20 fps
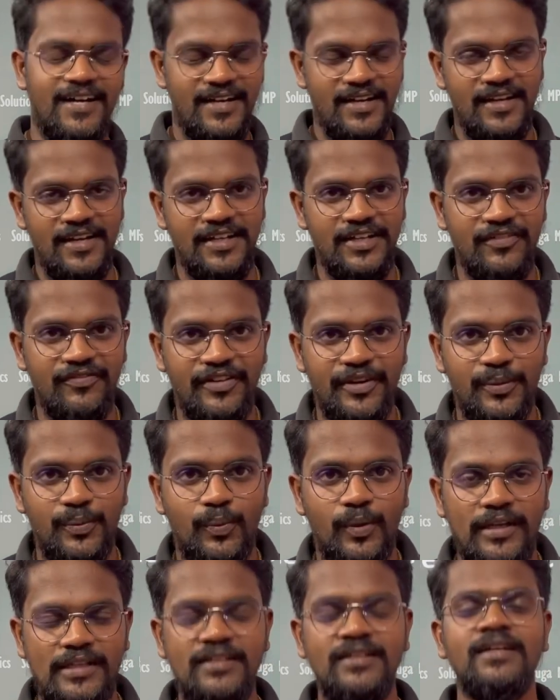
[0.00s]
ஹாய் எவ்ரி
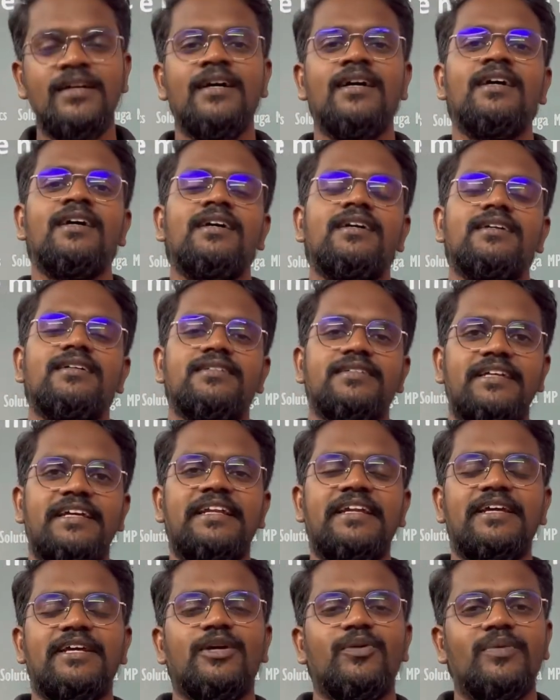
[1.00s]
ஒன்
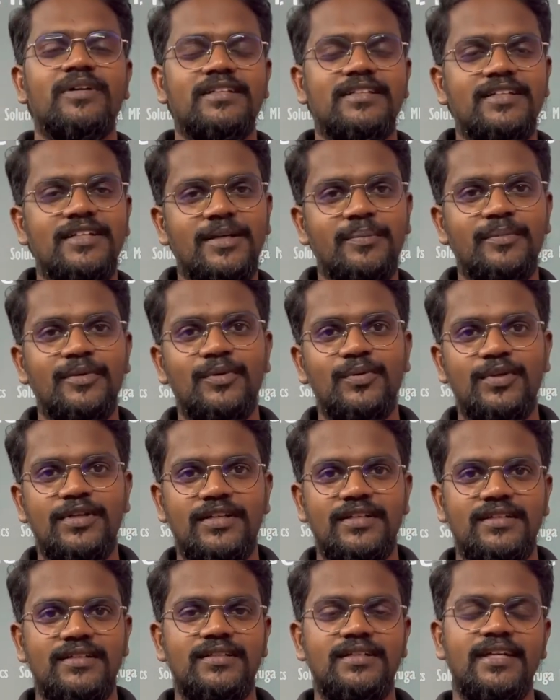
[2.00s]
இன்னைக்கு வந்து நம்ம ஒரு
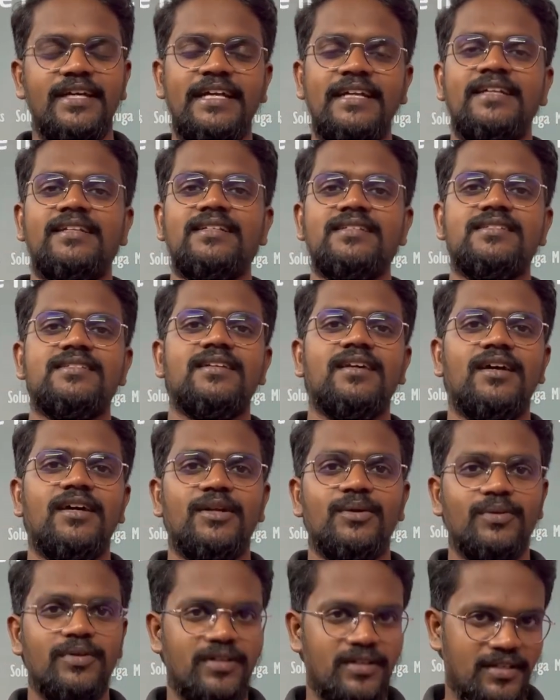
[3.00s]
இன்ட்ரெஸ்டிங்கான
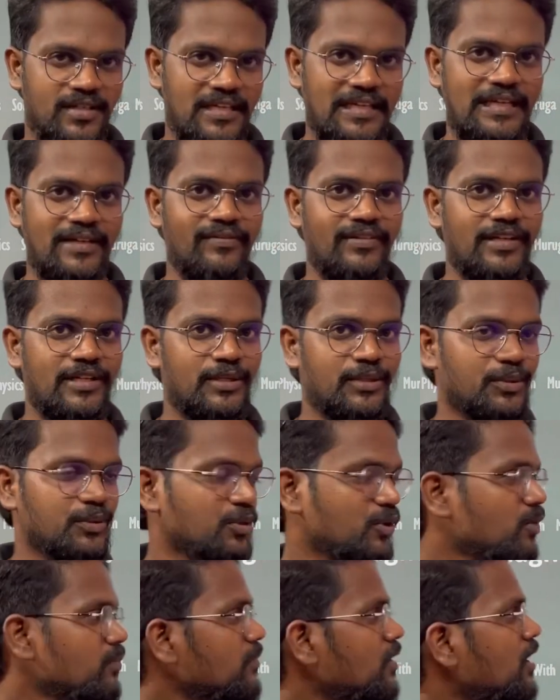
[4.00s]
ஒரு கேள்வியில
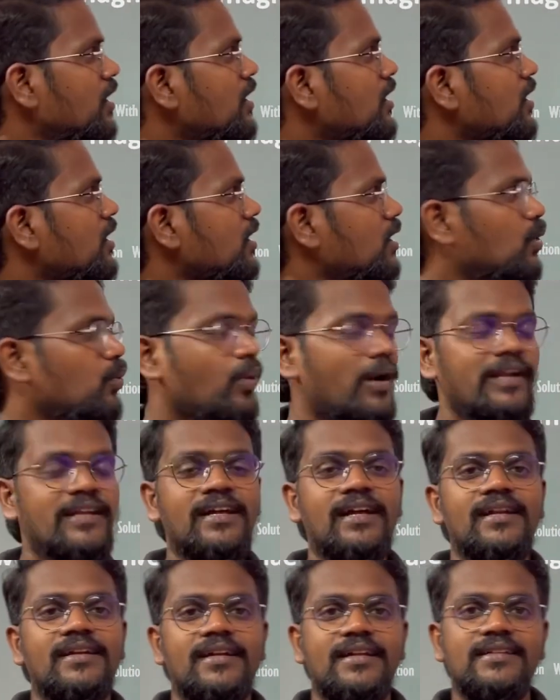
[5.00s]
இருக்கிறோம் ஒன்
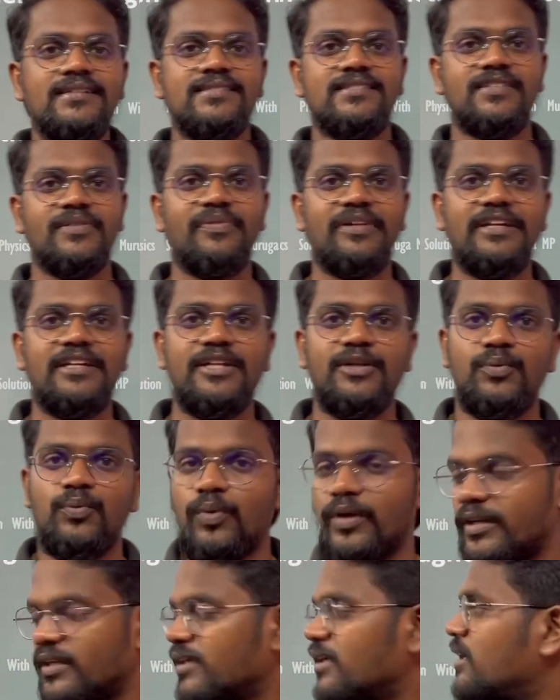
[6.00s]
ஹண்ட்ரட் அண்ட் செவன்டி
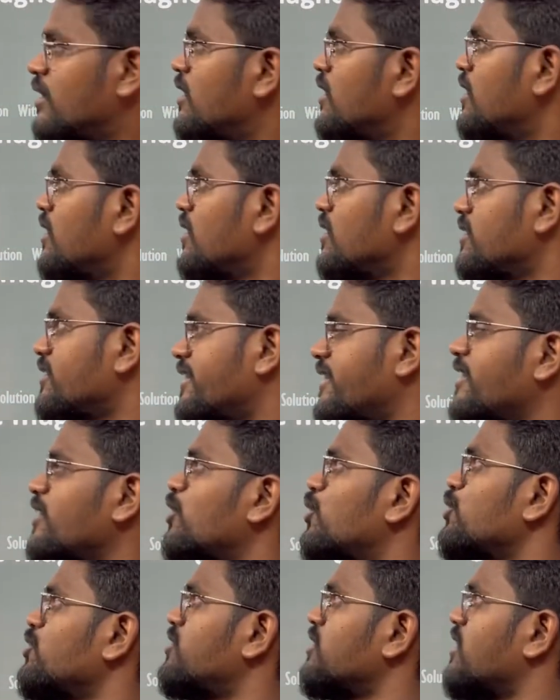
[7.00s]
ஒன் என்ன
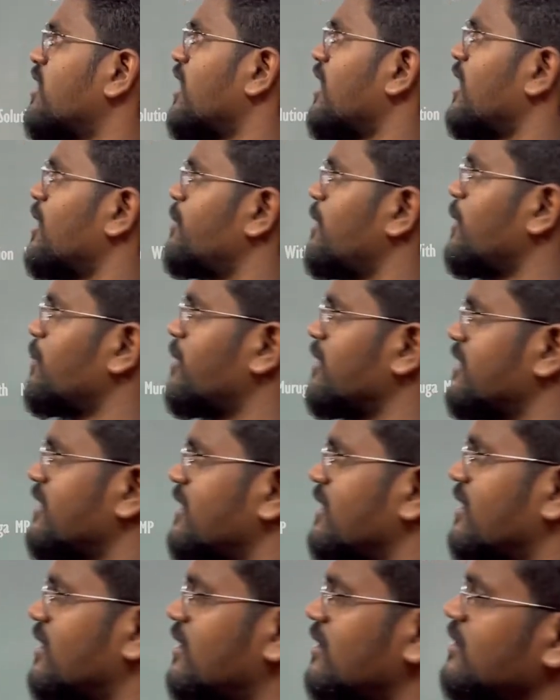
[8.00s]
கொடுத்துருக்காங்க அப்படின்னு
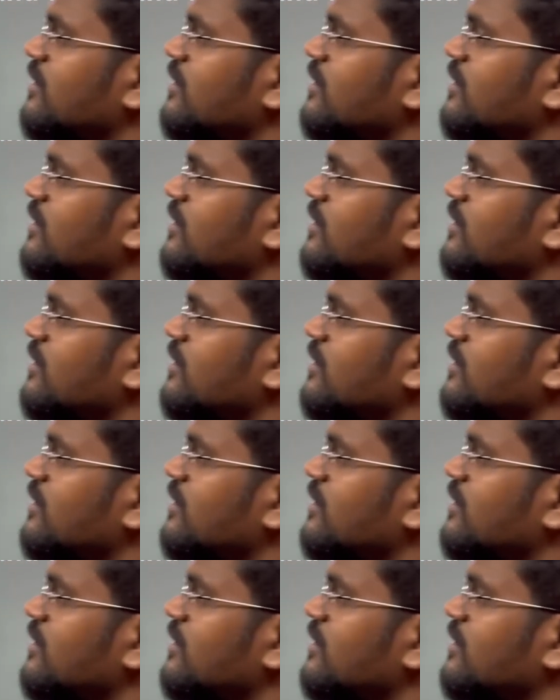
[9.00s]
பார்த்தீங்கன்னா